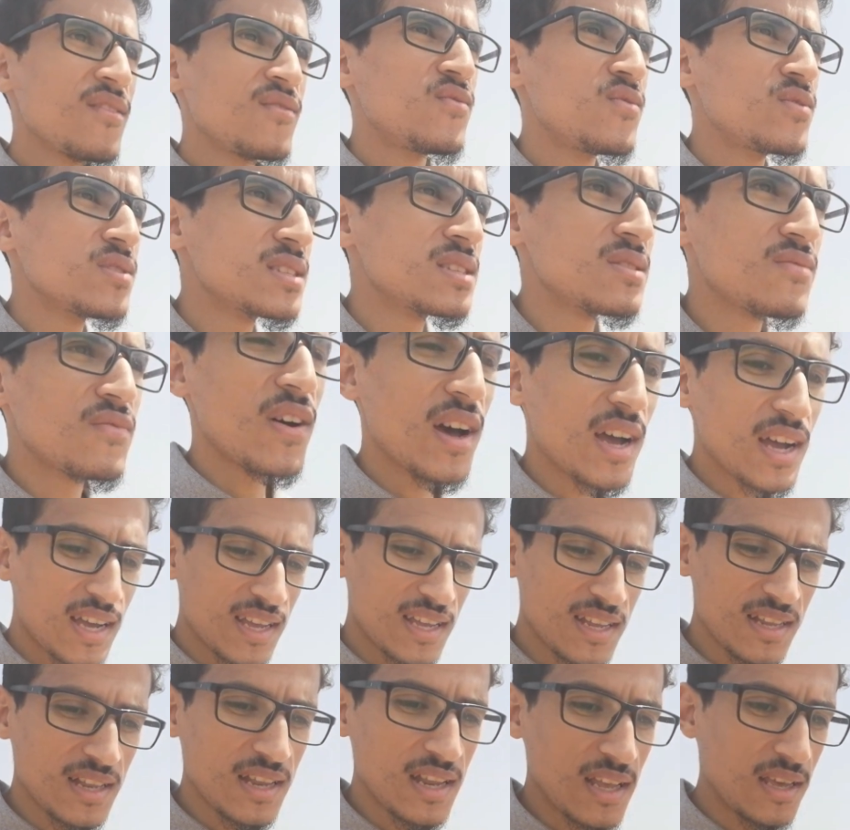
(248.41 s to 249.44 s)

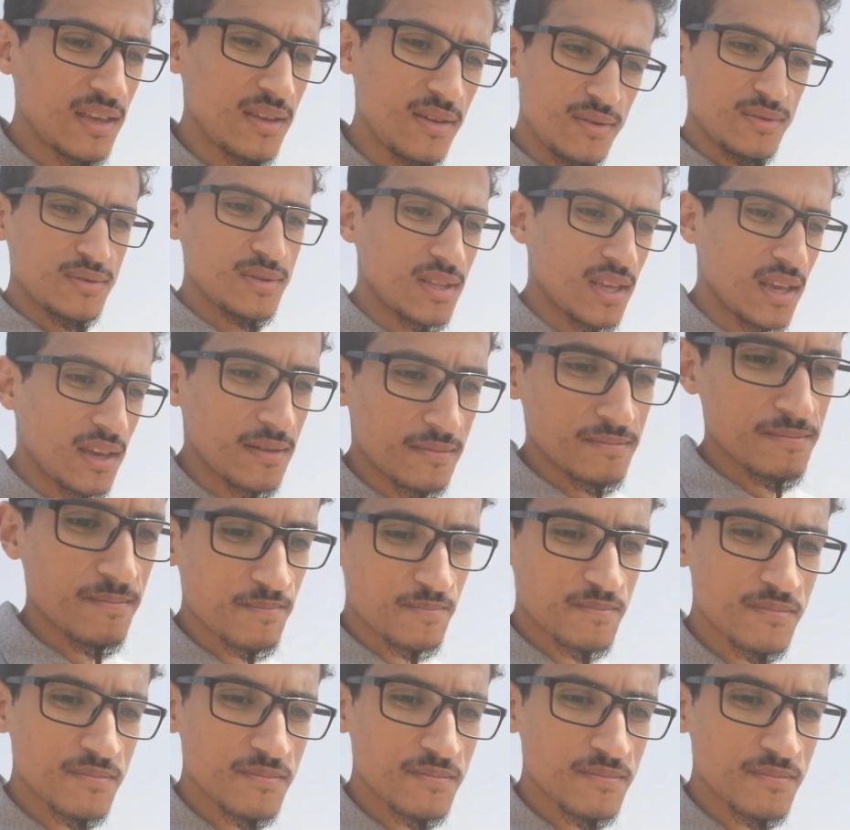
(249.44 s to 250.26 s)
فولكسفاغن لا هيونداي